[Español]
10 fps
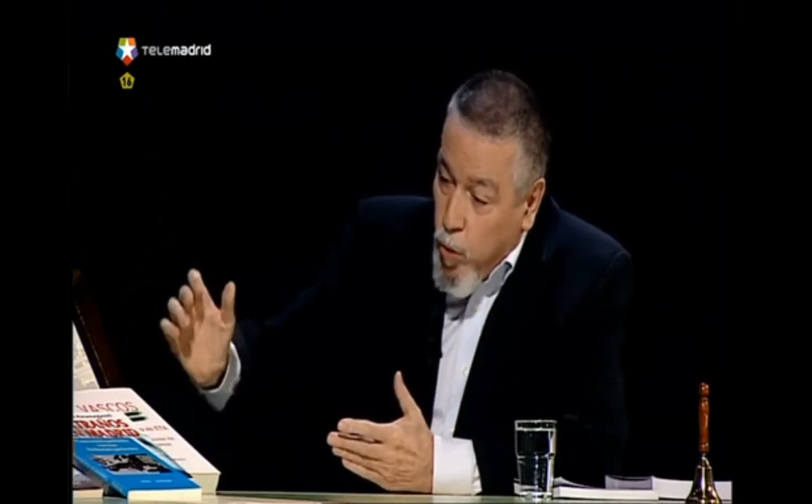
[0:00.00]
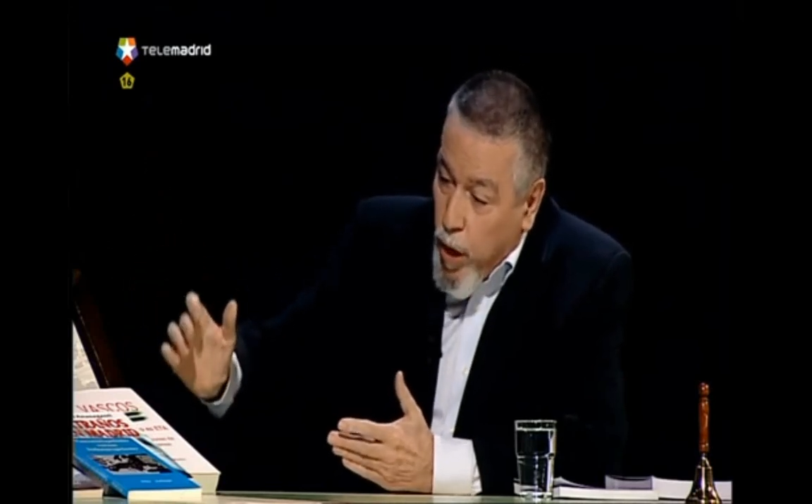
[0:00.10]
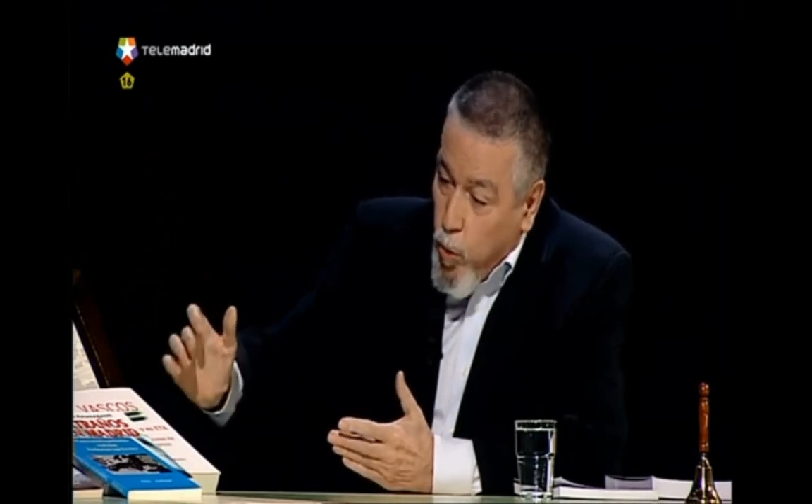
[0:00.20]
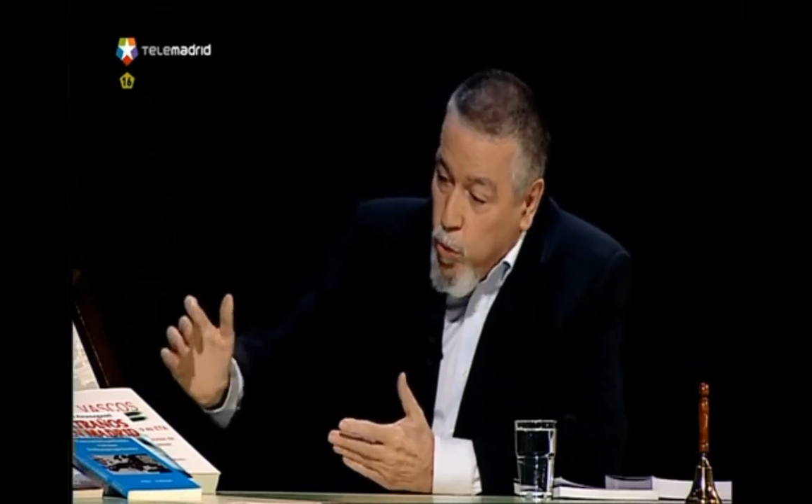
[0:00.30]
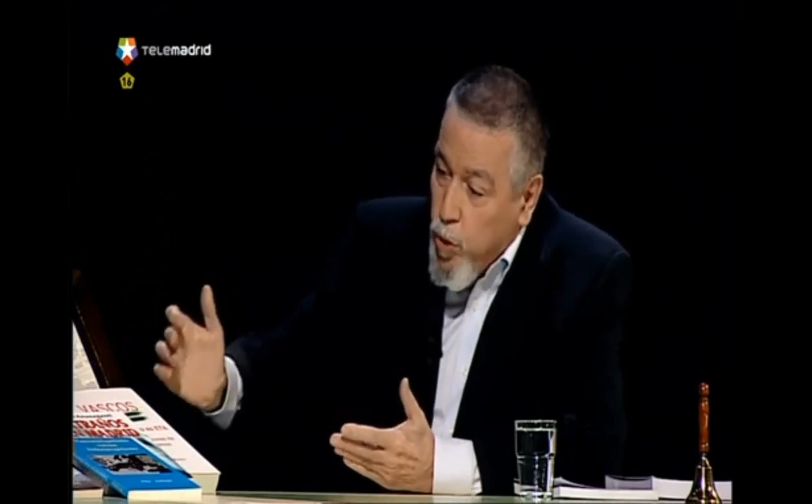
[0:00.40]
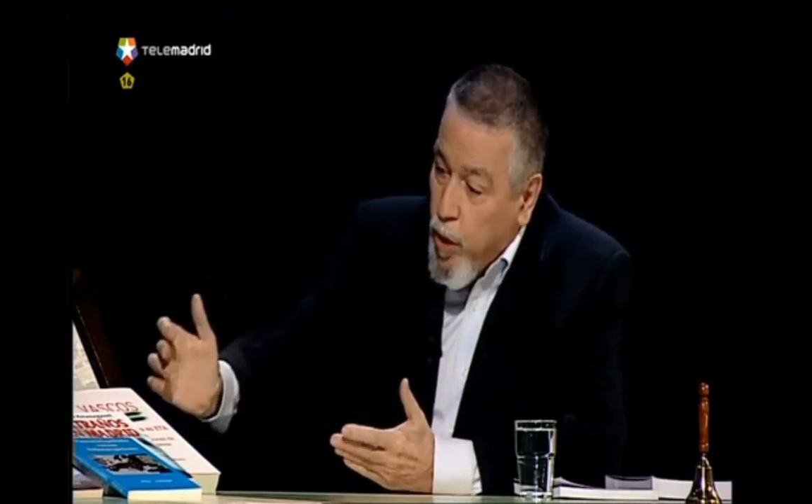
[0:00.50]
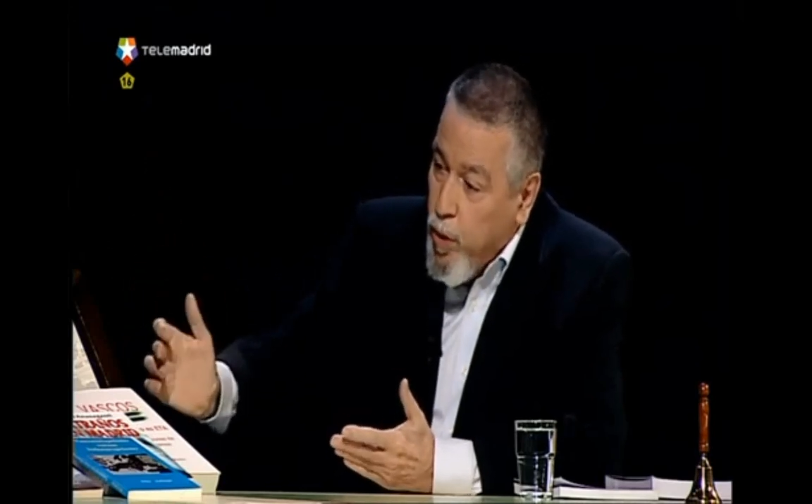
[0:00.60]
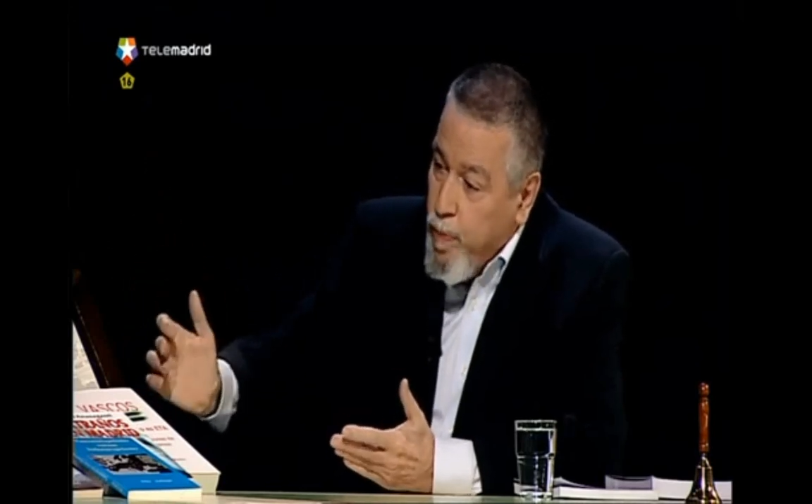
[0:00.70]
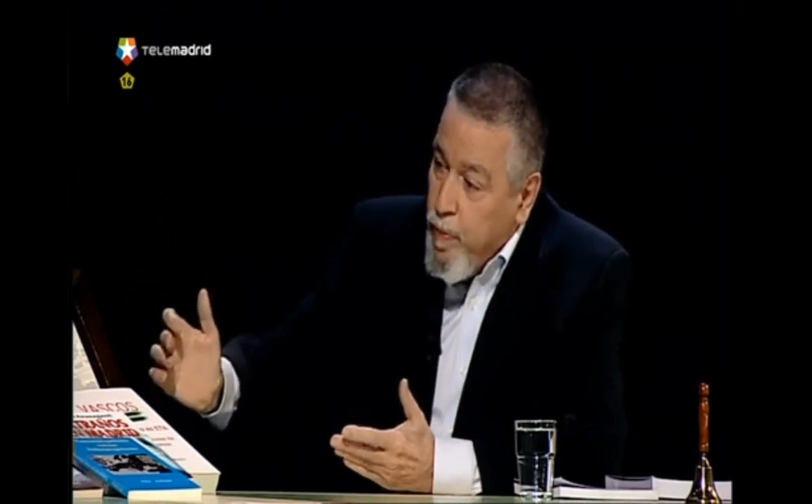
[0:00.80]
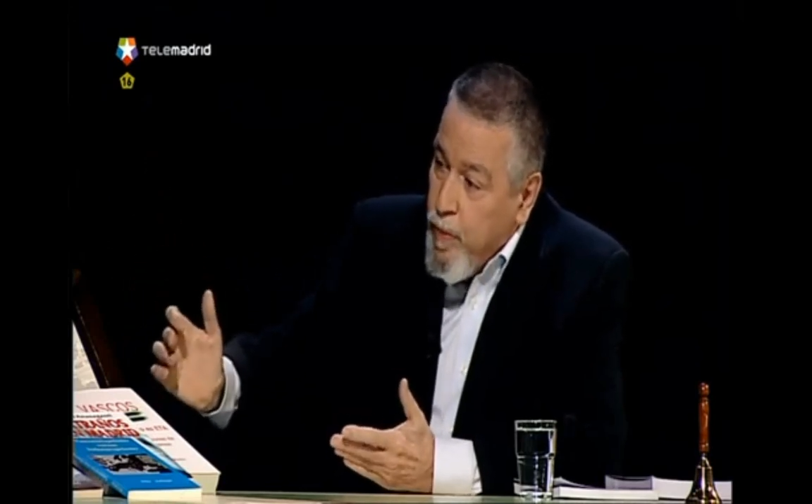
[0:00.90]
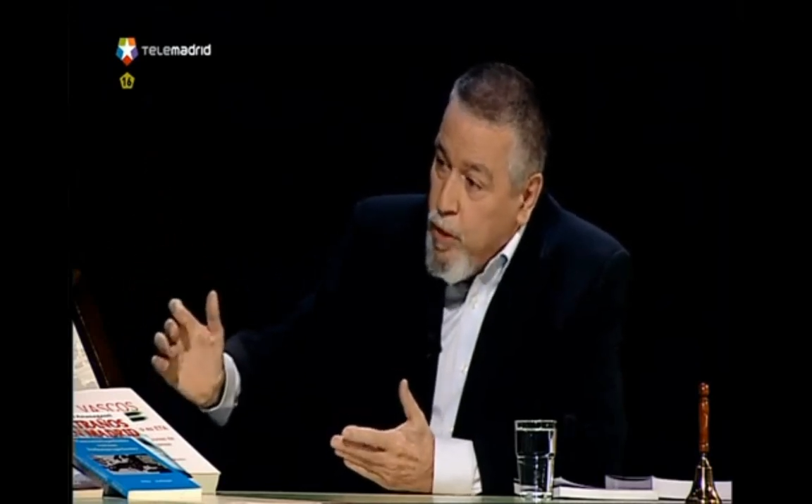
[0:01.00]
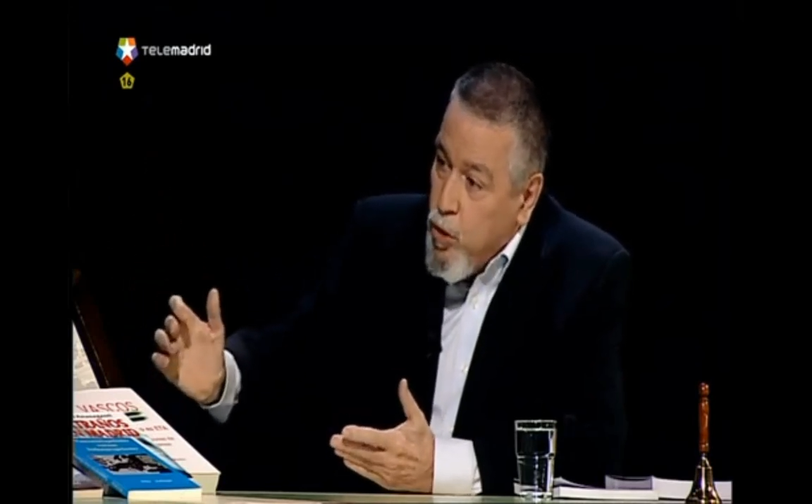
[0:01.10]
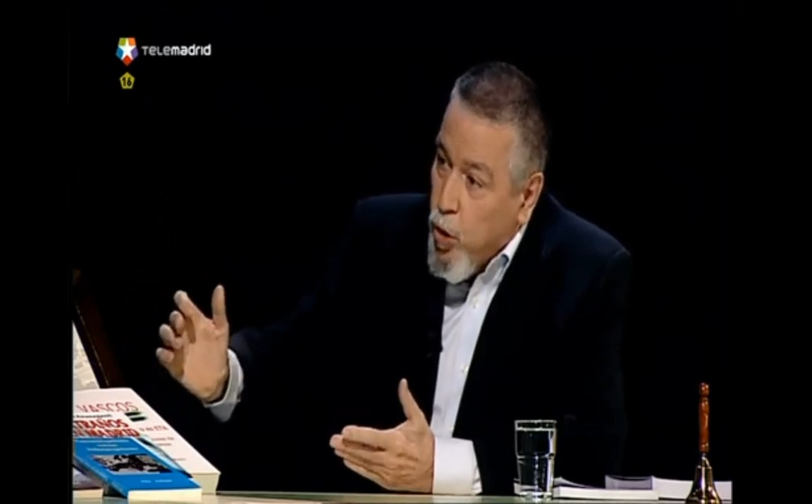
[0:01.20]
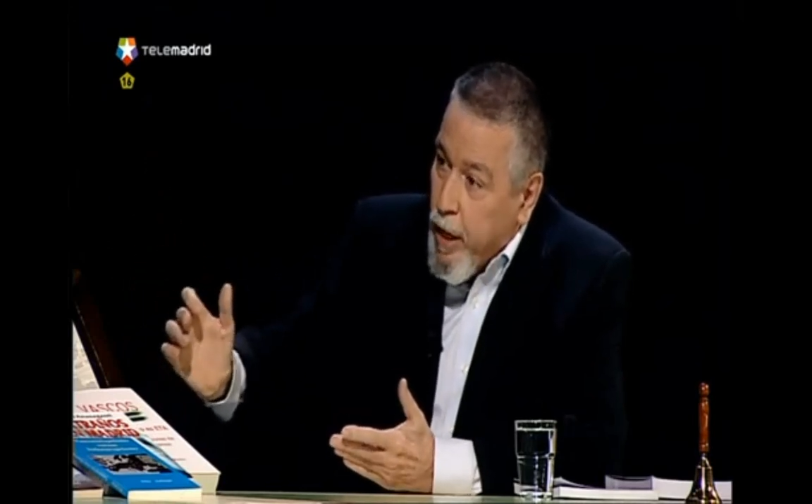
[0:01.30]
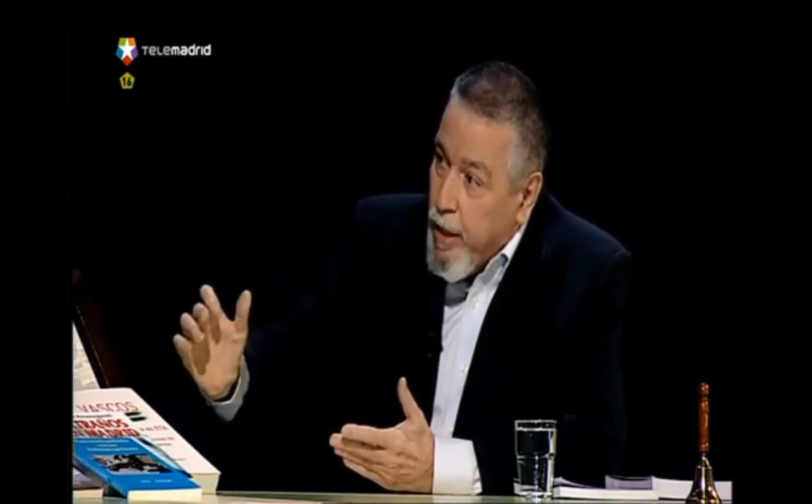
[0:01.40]
o y una o
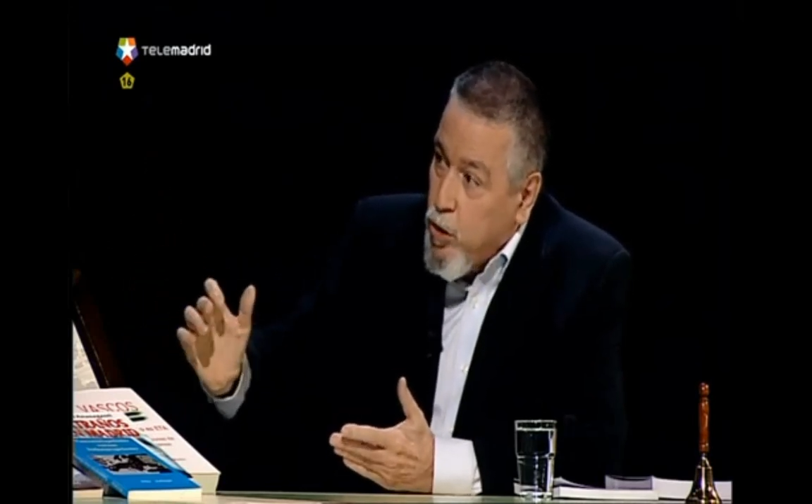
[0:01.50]
son,